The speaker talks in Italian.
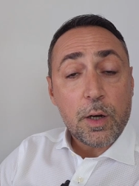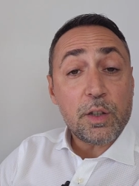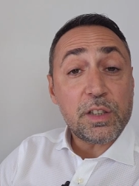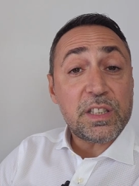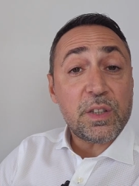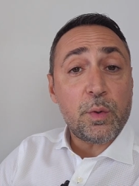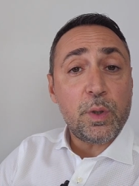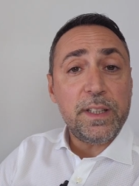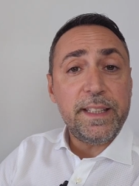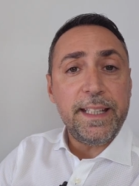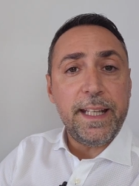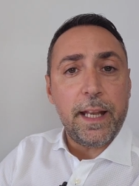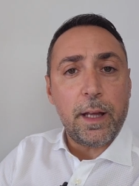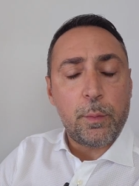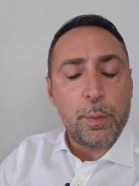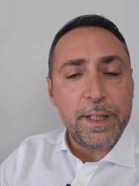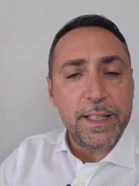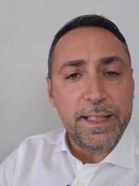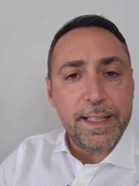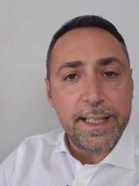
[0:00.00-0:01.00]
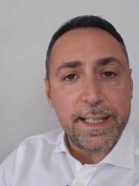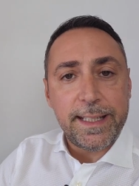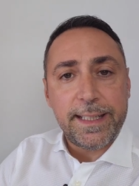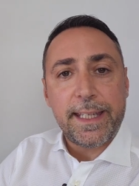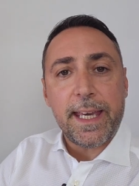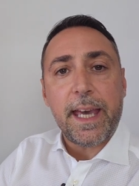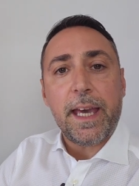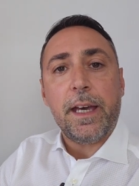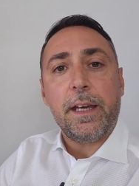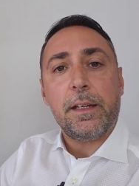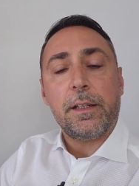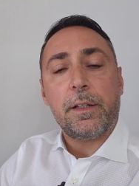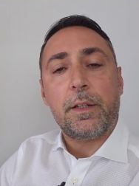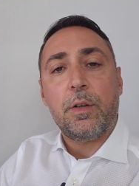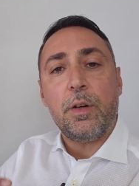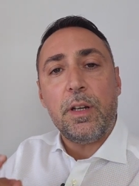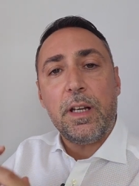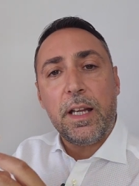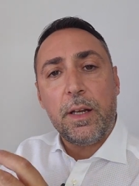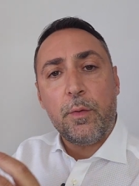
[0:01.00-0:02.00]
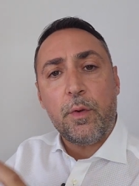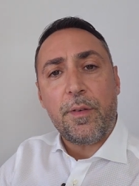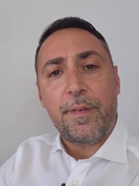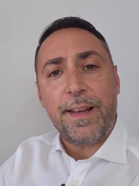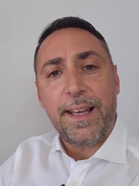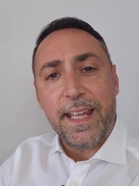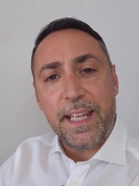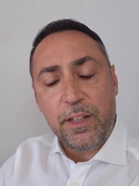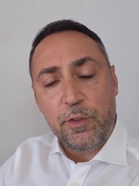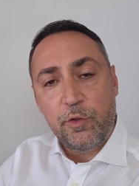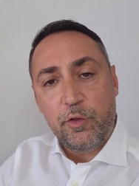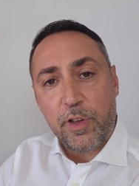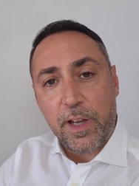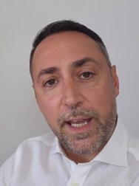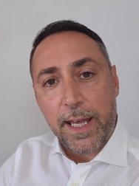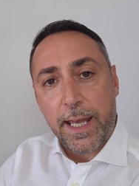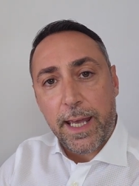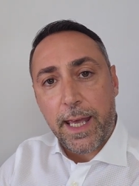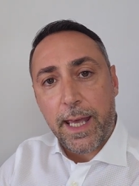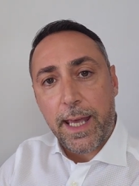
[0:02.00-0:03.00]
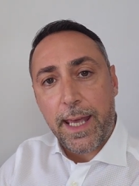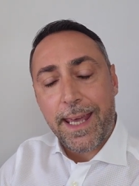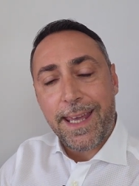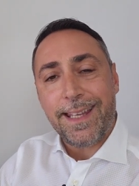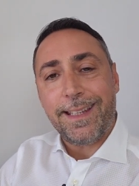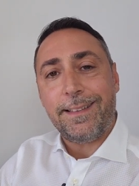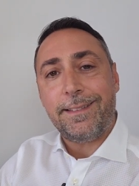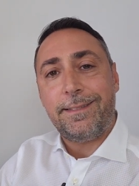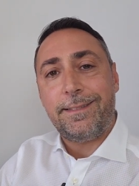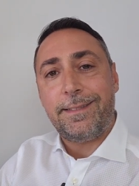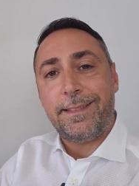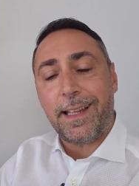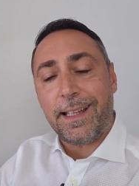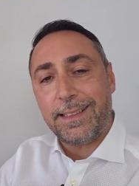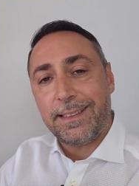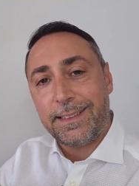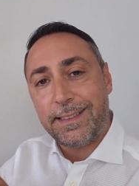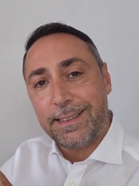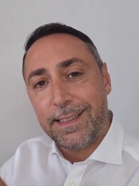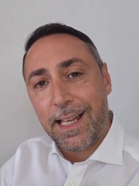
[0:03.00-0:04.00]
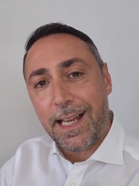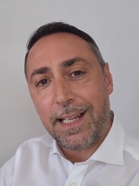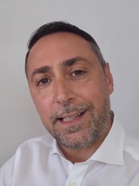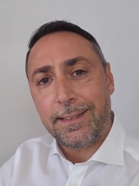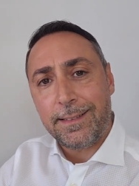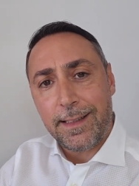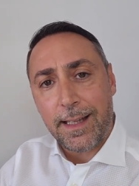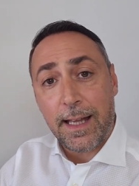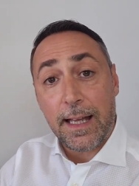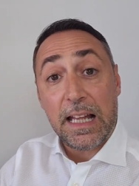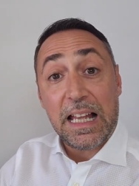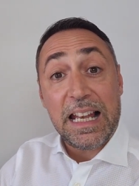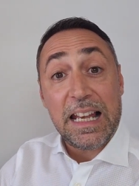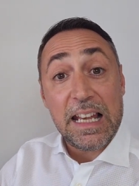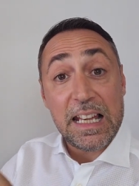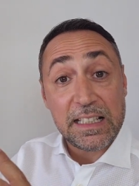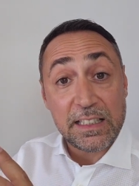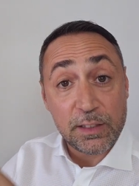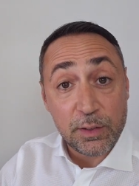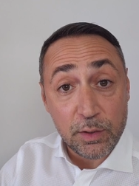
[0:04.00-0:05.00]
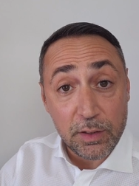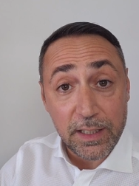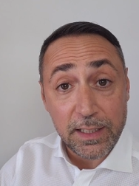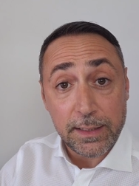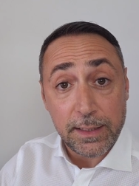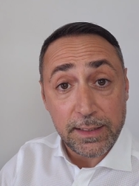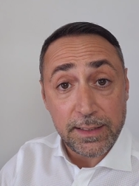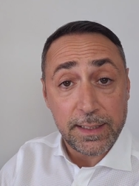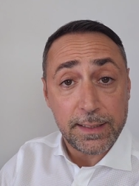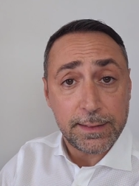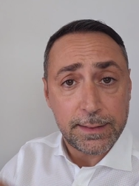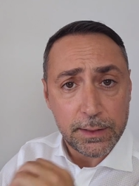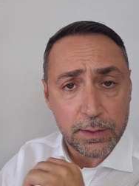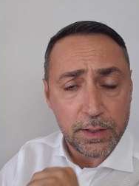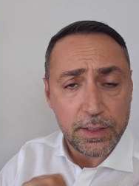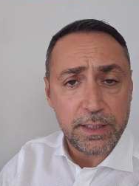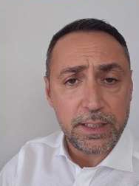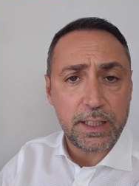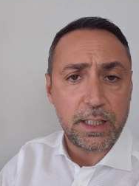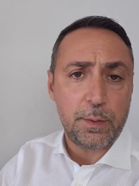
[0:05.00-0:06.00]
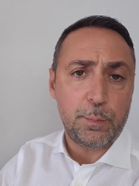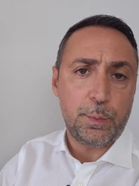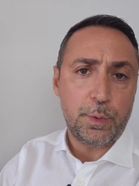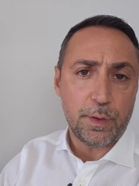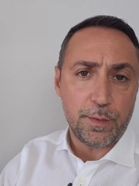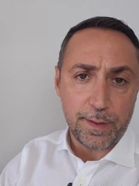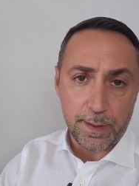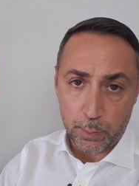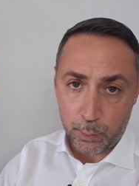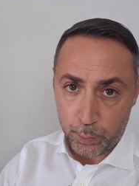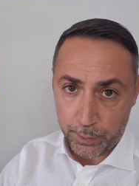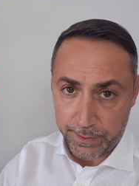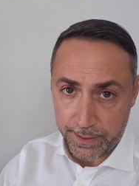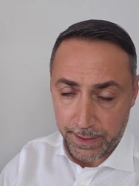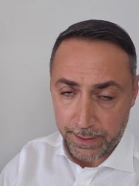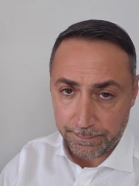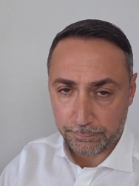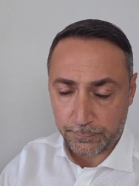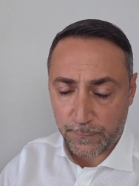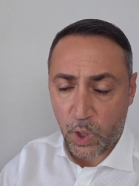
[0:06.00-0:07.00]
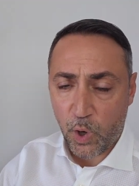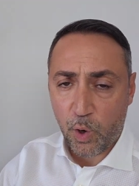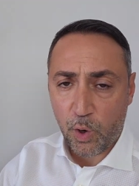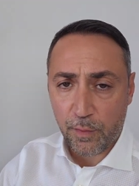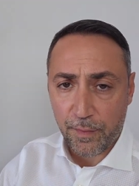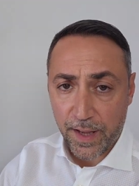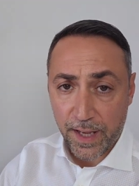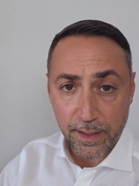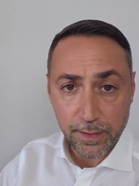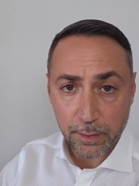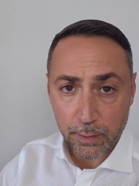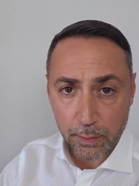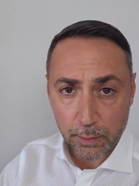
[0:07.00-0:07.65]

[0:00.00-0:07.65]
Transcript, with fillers: Cosa vuol dire quindi che con la nuova legge è tassata la sola detenzione di criptovalute? Dove?